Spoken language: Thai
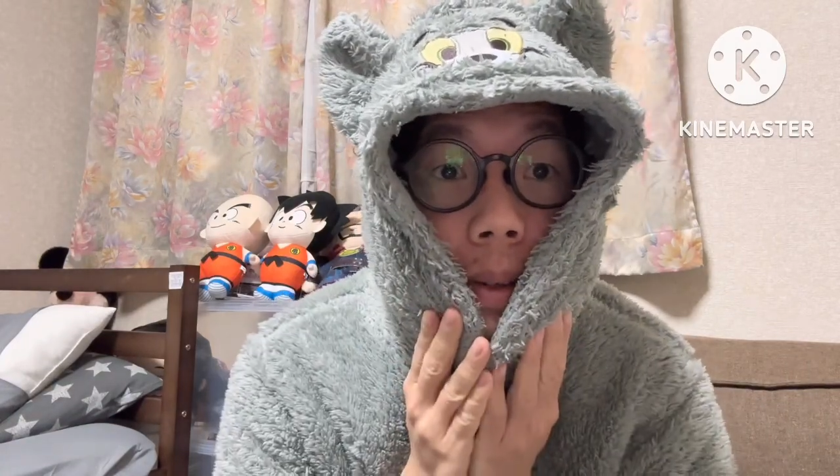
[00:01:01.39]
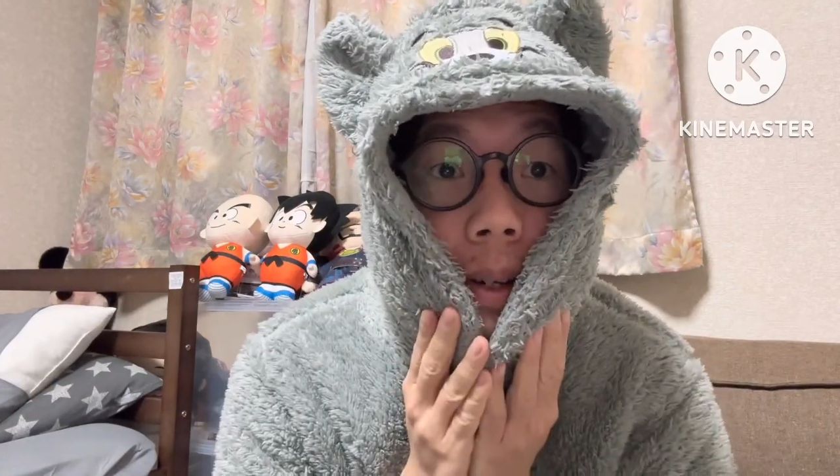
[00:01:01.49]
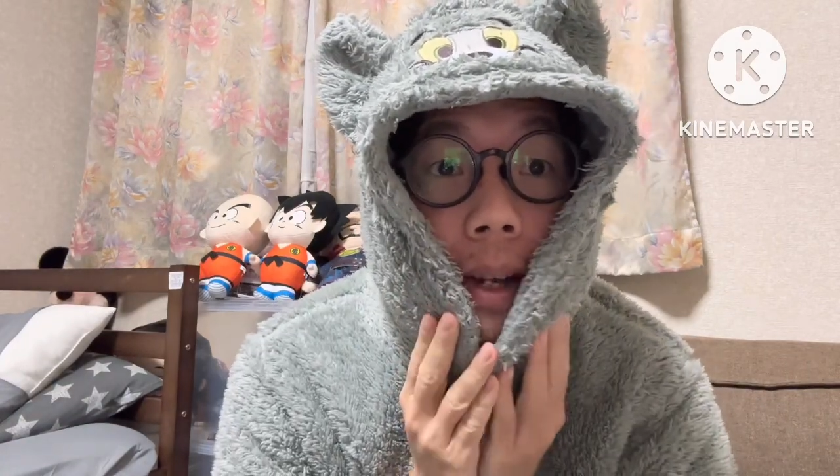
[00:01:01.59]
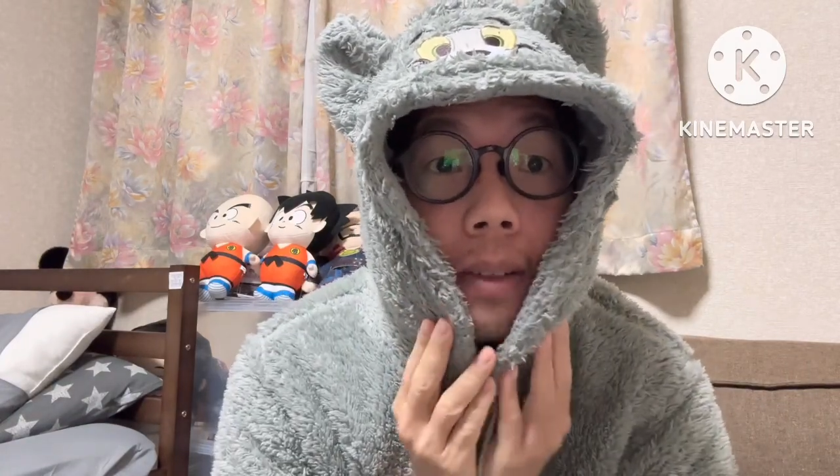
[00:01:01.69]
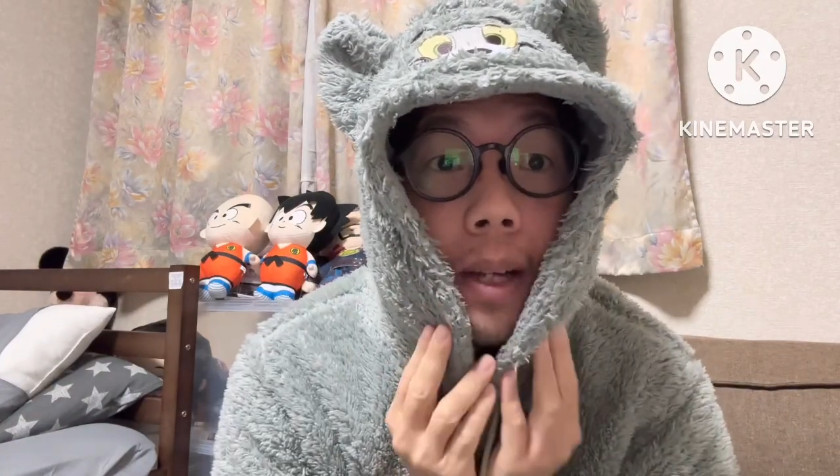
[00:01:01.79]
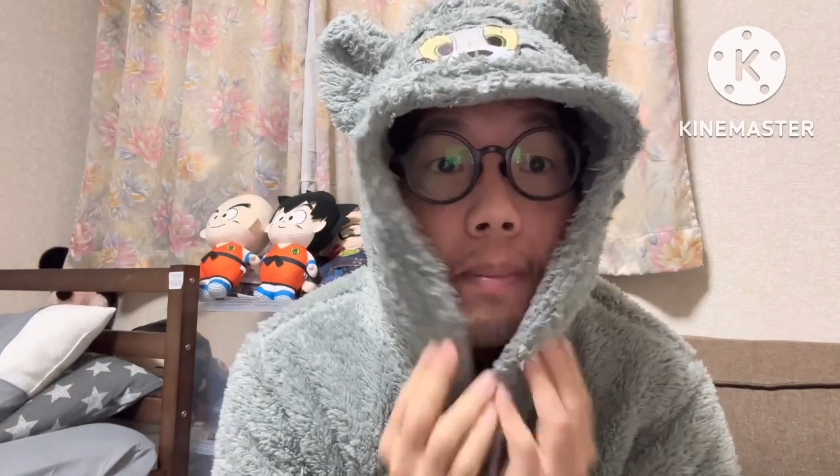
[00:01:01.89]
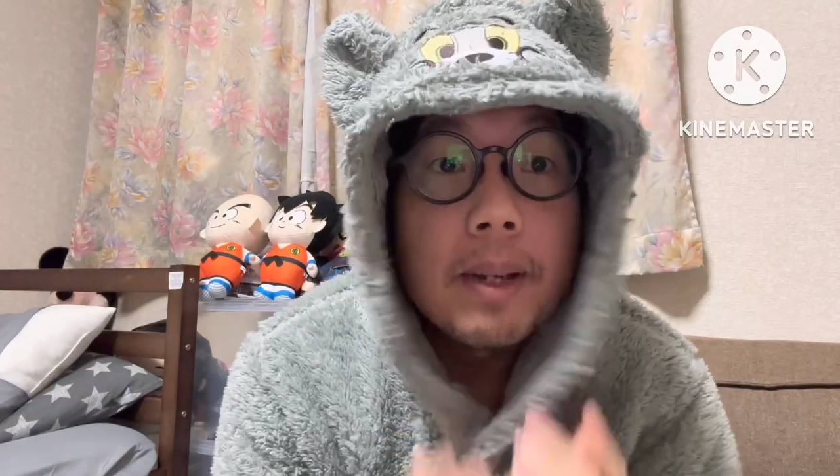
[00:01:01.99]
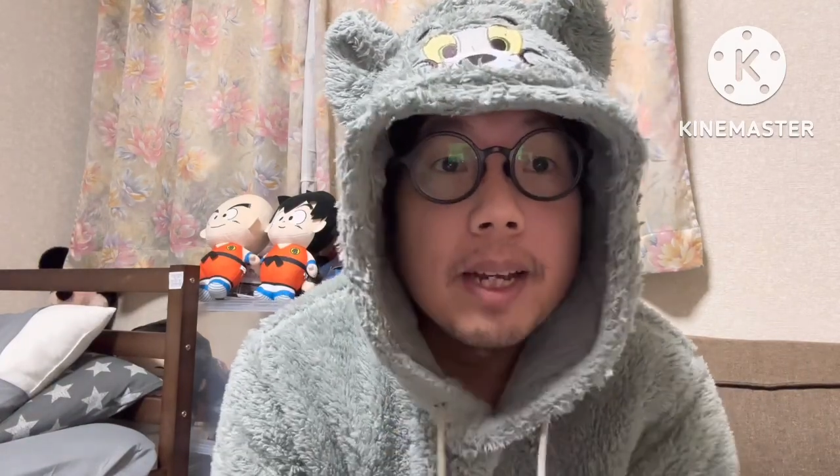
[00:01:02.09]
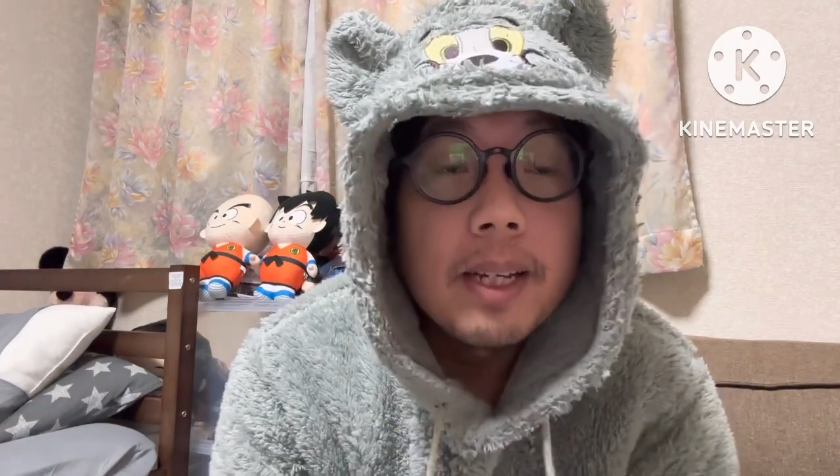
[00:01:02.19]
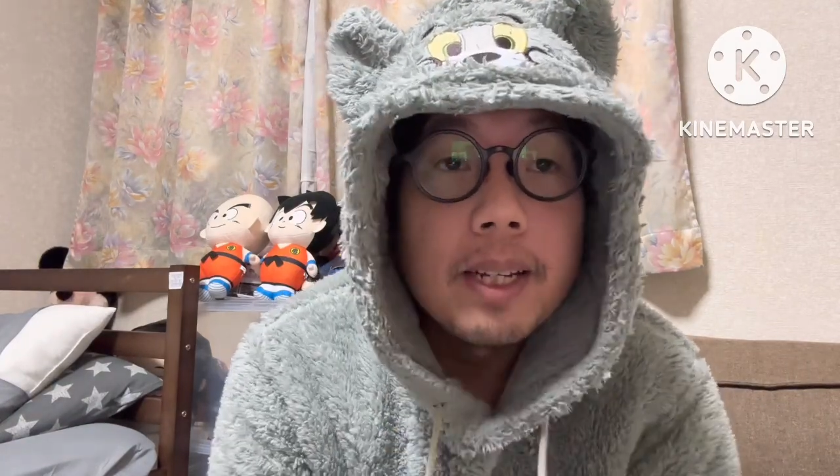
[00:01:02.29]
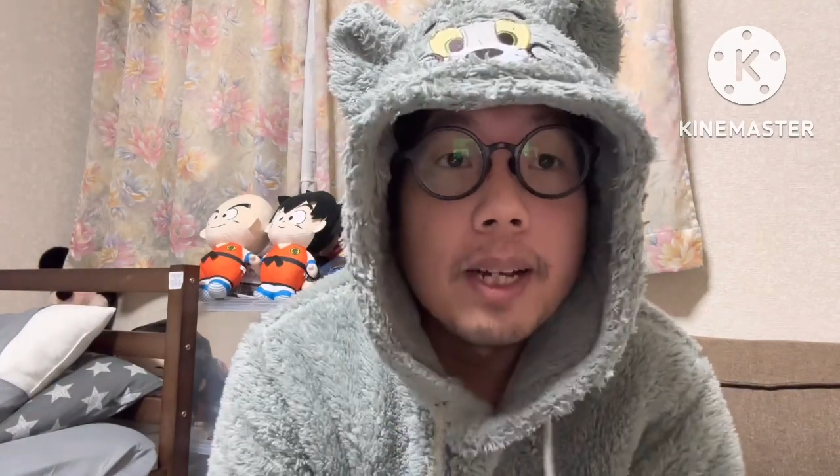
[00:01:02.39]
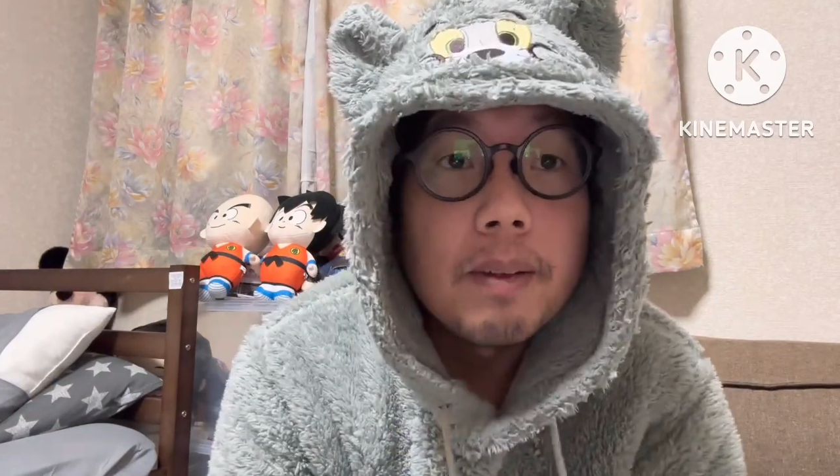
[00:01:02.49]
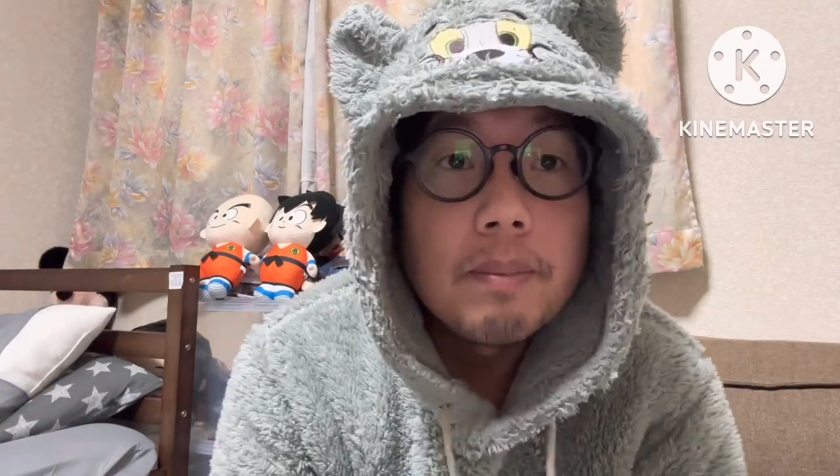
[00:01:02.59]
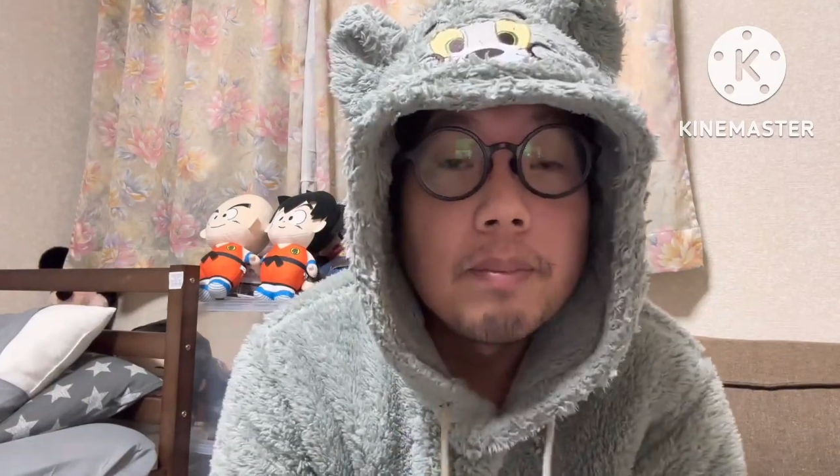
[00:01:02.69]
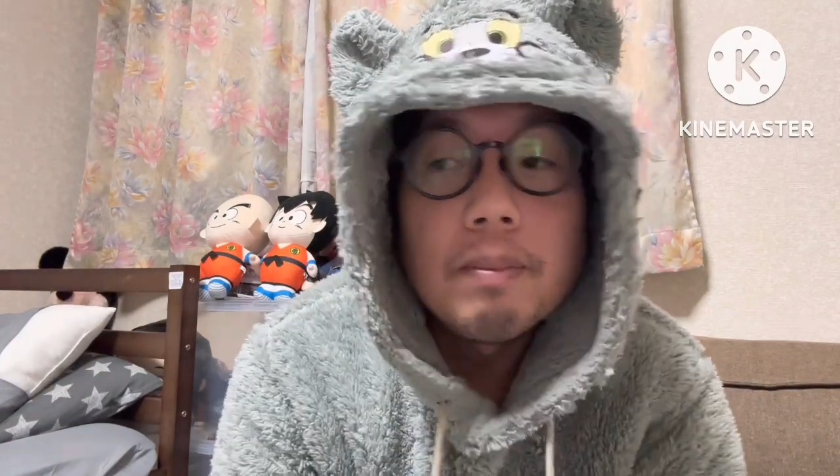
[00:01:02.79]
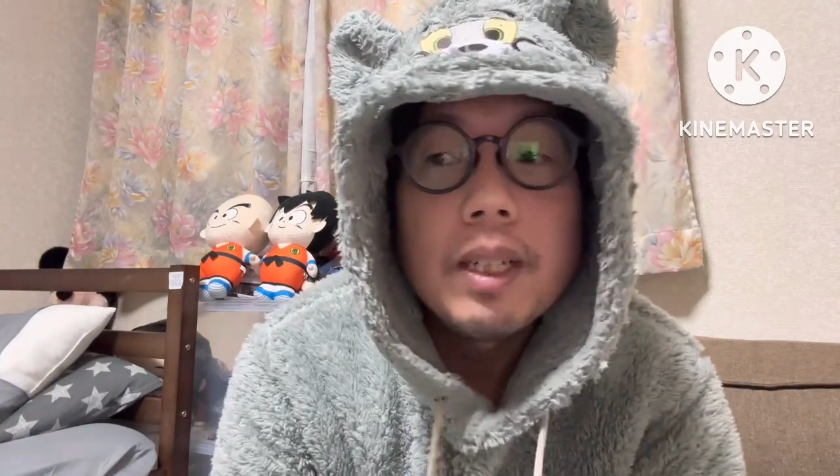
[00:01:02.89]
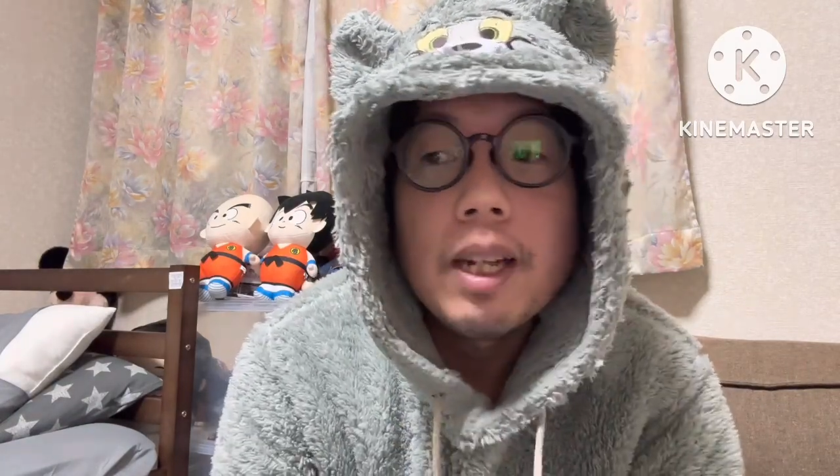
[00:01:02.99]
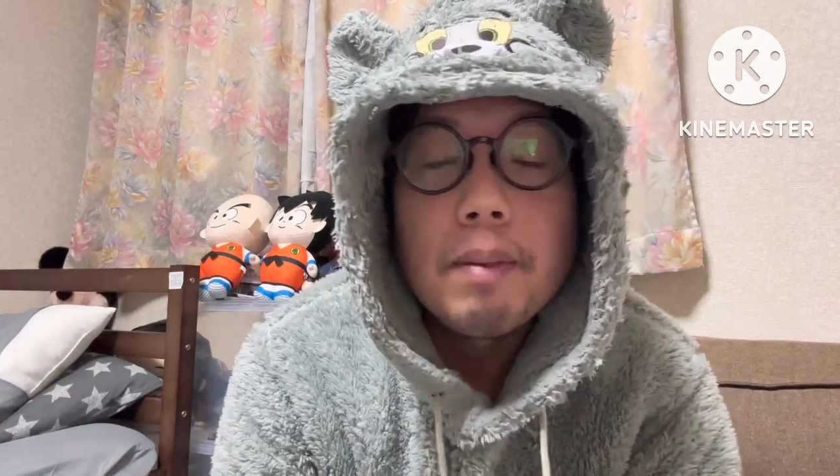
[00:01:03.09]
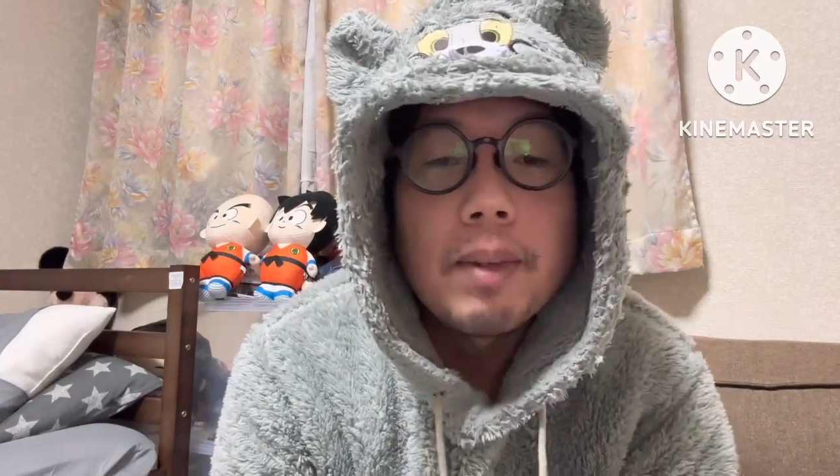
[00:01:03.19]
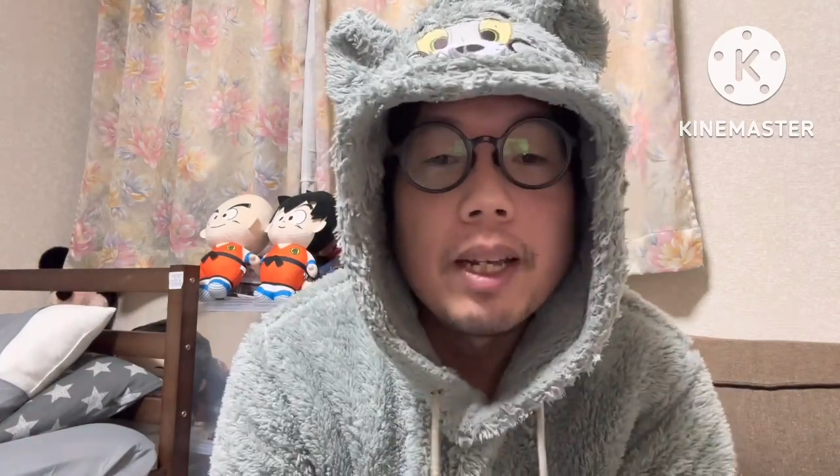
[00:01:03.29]
หนาวๆทำอะไรนะครับ ไม่ได้
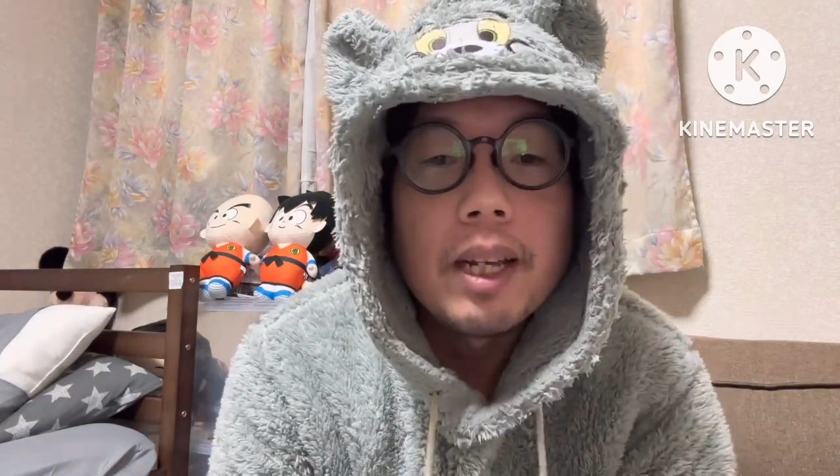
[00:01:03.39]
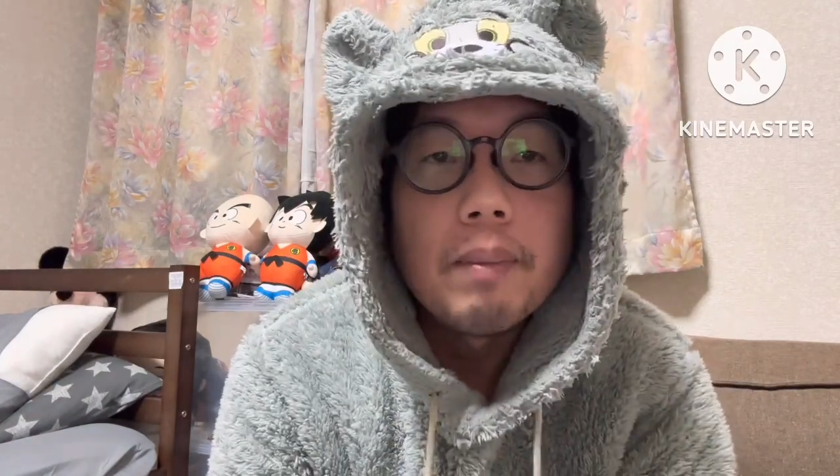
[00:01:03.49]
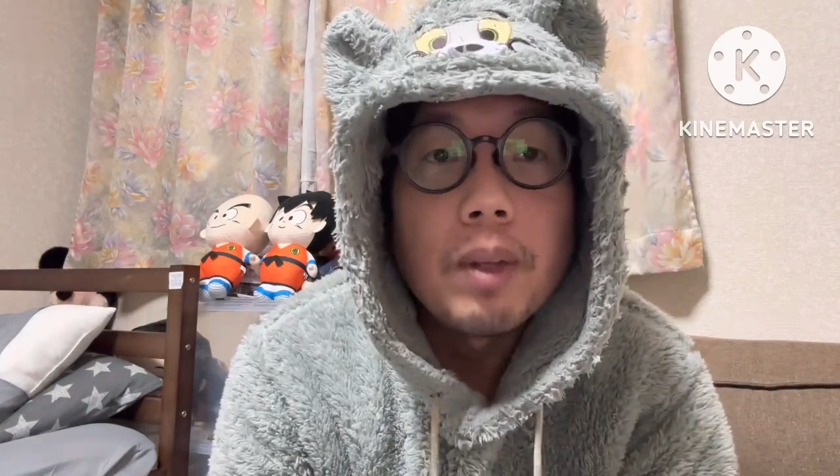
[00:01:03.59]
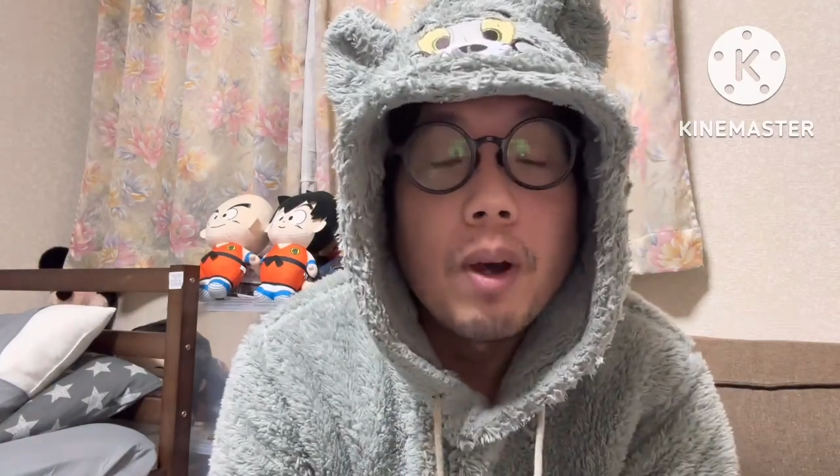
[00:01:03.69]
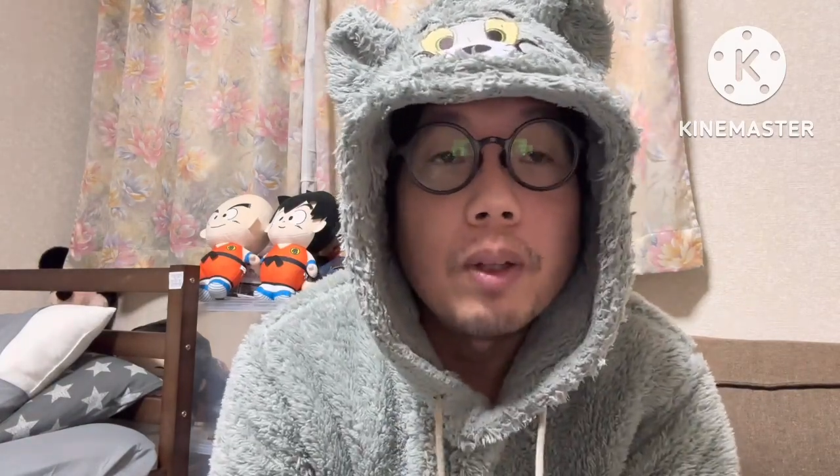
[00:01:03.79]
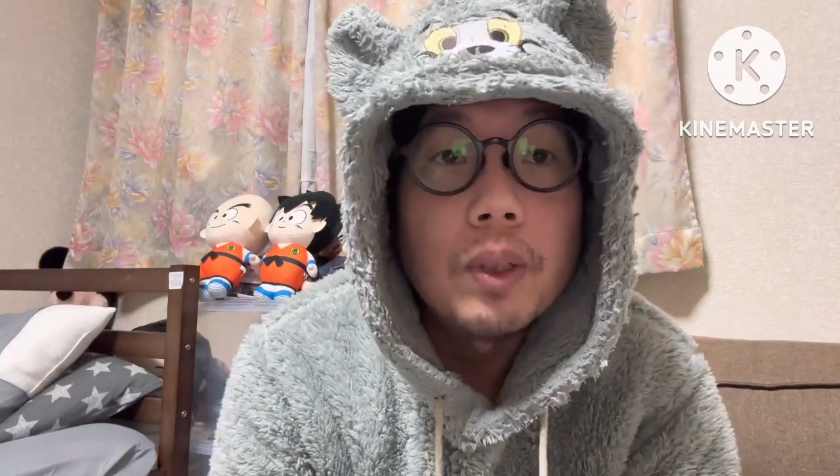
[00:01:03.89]
ทำอะไรอะนอนอ